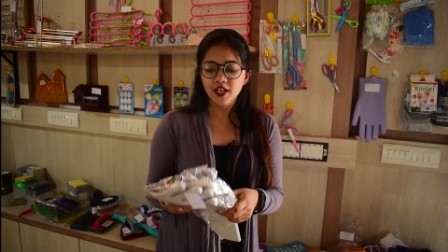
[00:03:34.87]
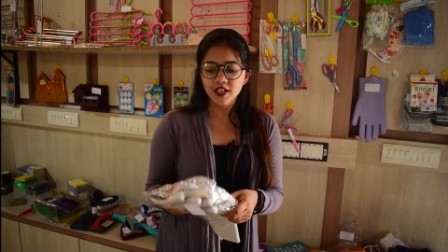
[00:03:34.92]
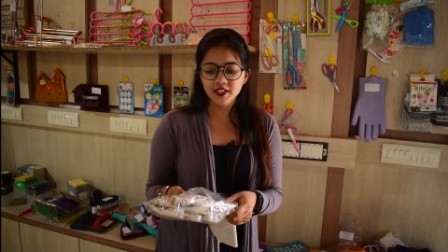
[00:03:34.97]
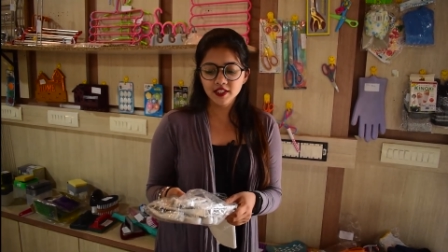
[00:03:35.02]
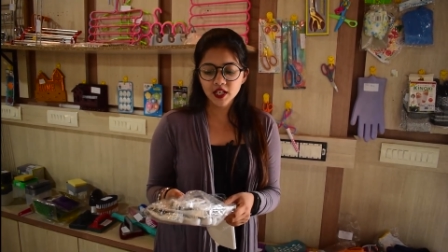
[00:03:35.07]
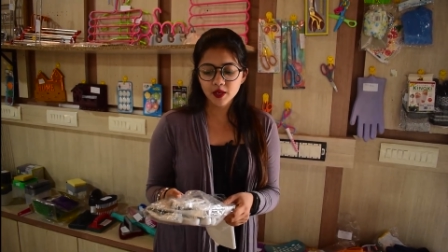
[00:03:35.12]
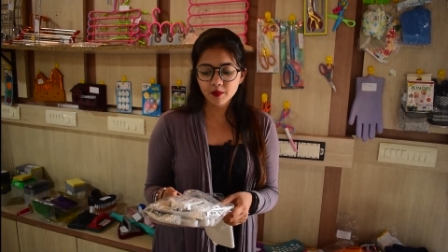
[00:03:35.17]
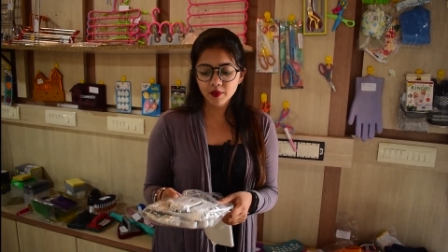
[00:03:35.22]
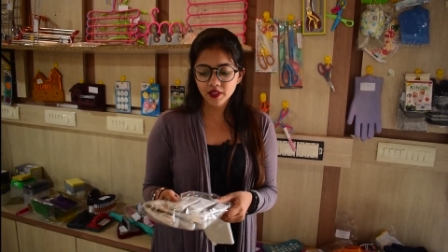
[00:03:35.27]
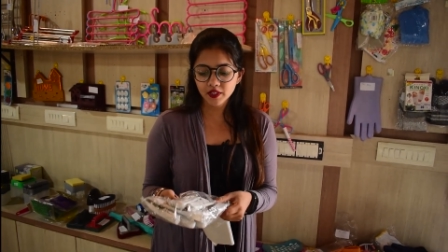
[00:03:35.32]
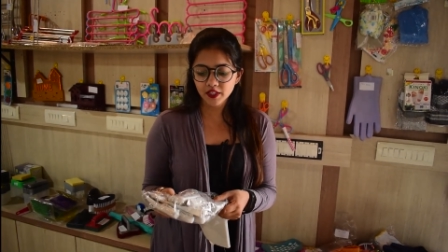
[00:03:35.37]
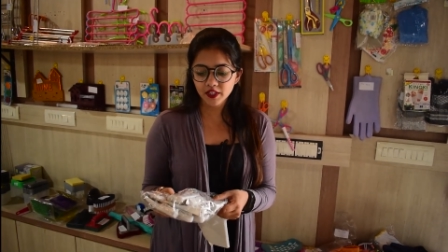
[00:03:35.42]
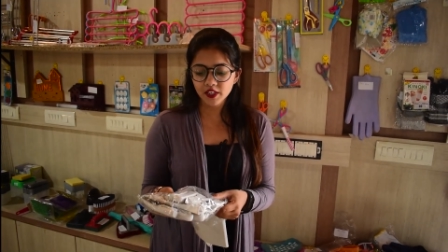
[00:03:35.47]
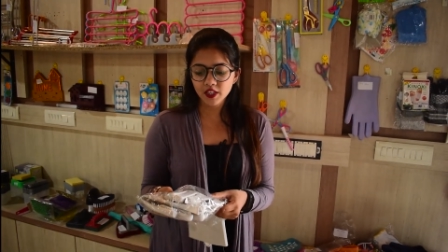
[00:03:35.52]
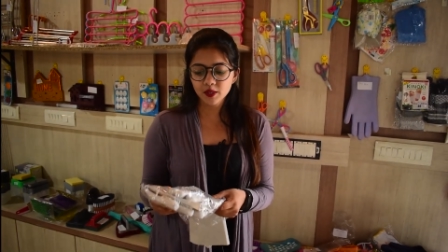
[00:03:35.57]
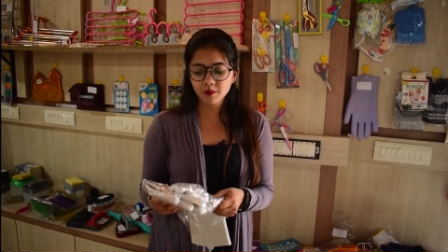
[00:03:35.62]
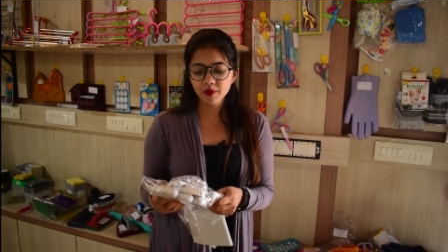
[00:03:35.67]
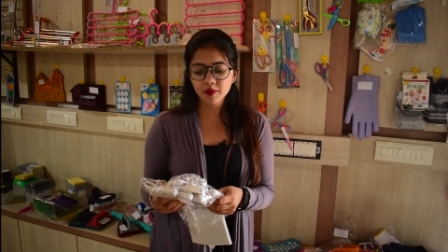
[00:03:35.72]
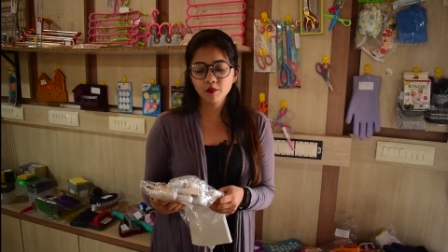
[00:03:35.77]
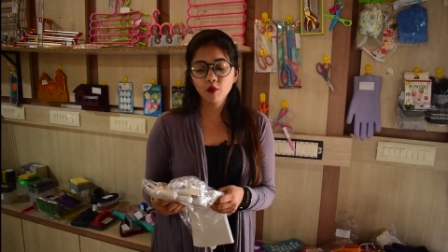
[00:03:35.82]
इसका
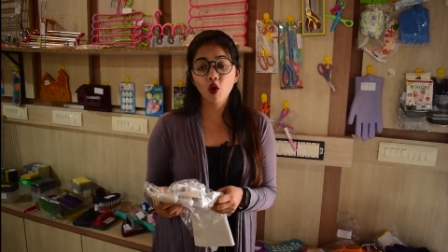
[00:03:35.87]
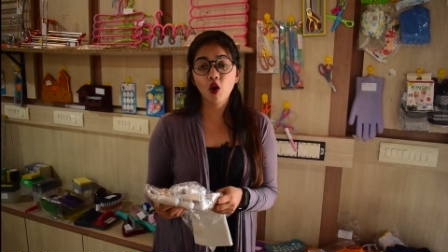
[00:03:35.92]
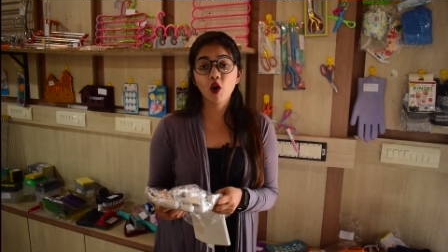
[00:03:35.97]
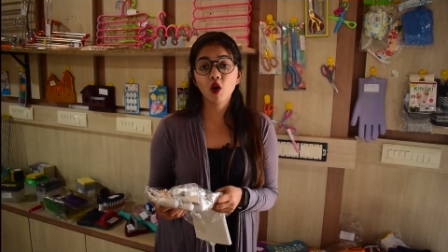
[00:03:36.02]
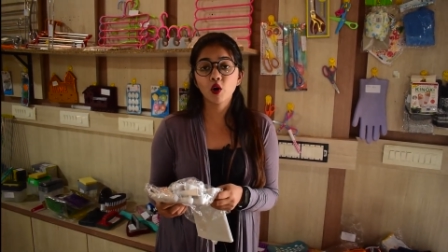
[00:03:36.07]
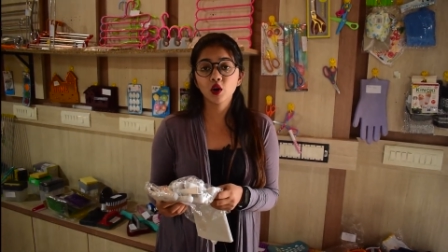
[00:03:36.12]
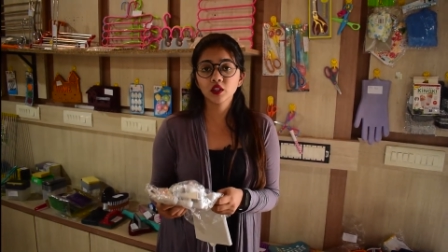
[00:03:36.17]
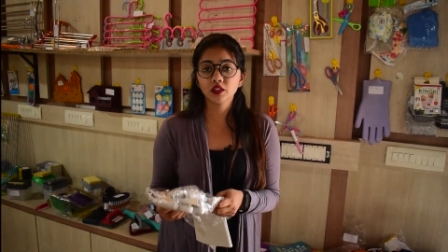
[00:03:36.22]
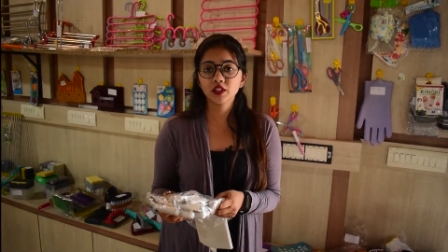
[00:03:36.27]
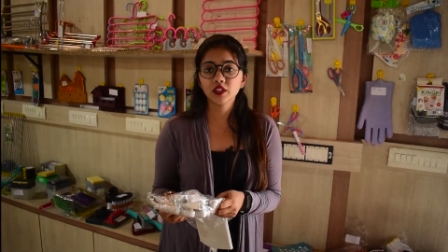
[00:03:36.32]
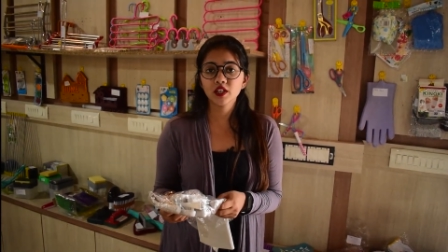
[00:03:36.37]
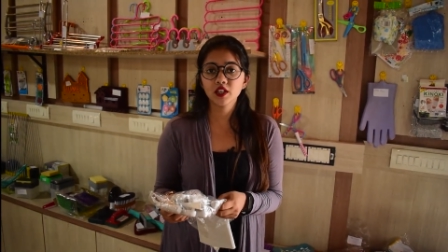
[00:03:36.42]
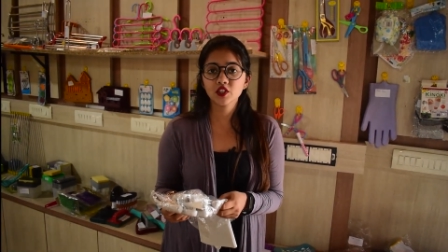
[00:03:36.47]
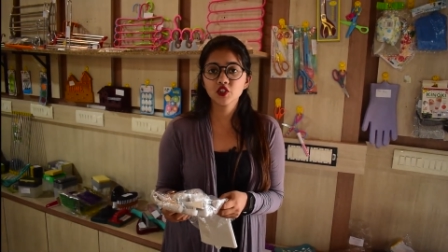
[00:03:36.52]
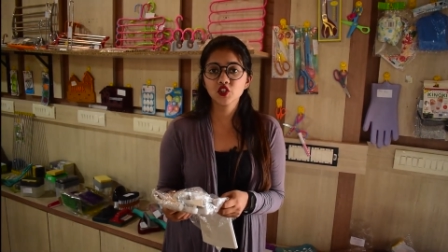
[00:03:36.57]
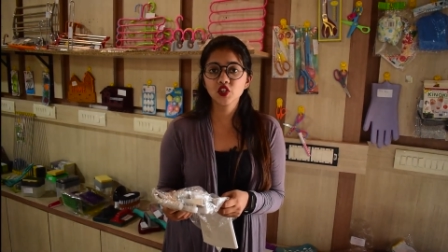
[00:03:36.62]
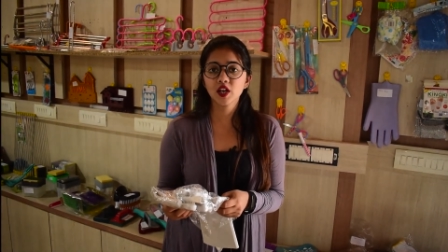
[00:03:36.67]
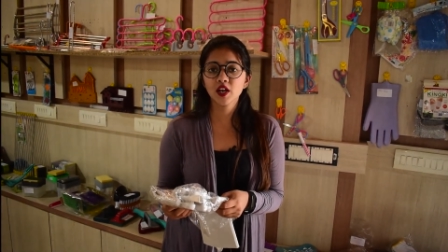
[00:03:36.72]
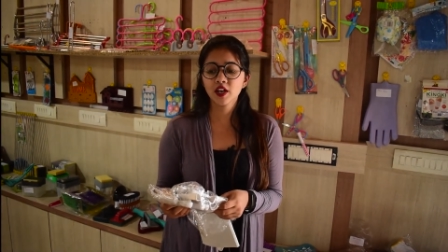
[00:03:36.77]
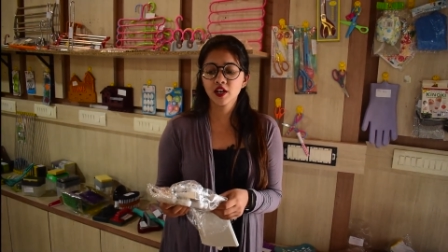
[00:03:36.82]
मटीरियल भी बहुत ही
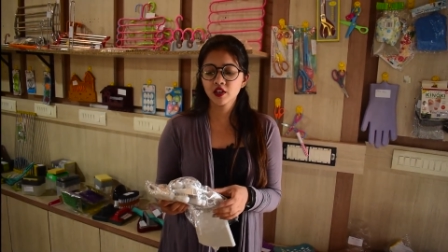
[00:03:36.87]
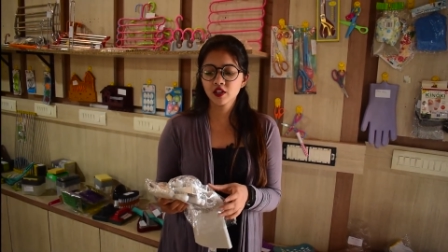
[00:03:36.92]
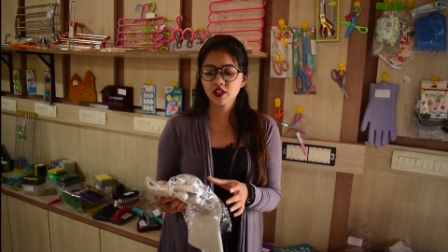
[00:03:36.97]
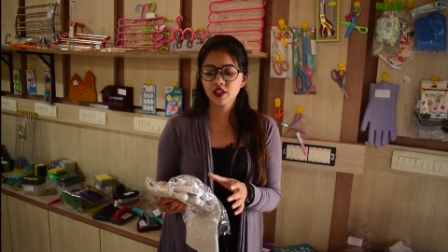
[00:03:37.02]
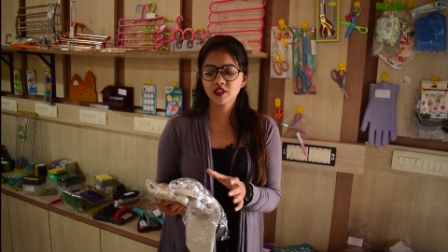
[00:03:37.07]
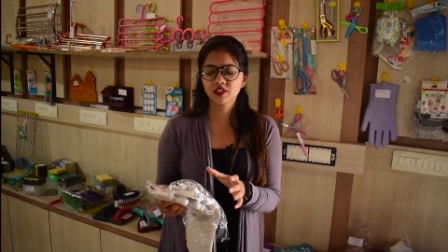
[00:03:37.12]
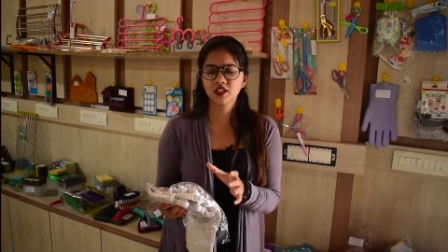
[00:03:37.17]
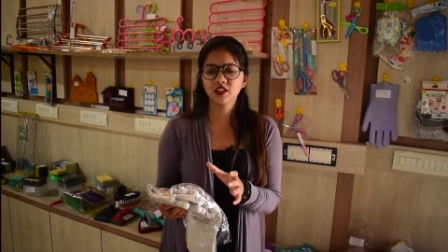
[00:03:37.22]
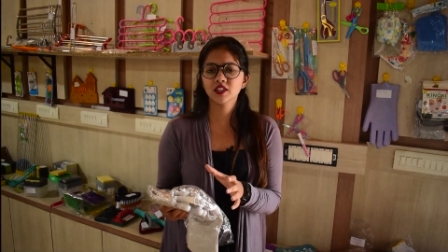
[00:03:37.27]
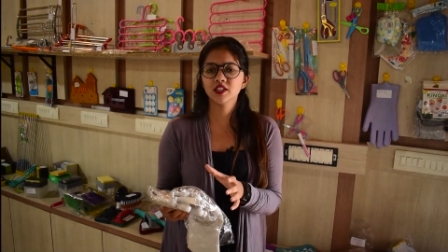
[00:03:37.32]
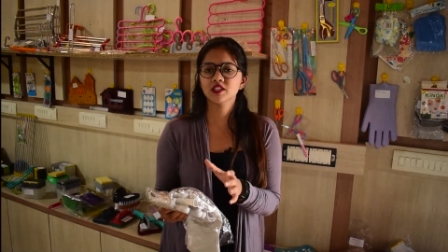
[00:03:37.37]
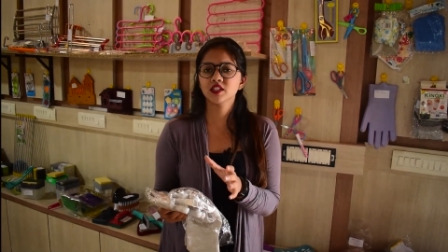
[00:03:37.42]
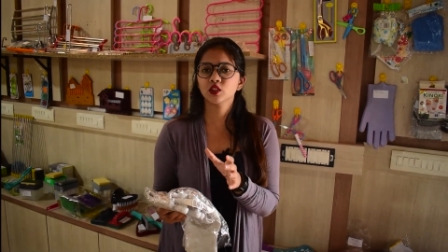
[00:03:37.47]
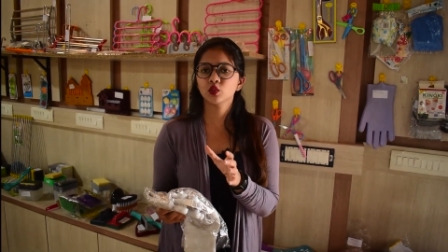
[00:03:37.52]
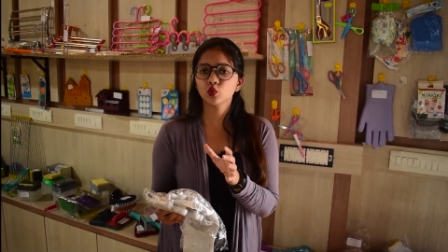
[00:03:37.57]
अच्छा है ये जल्दी से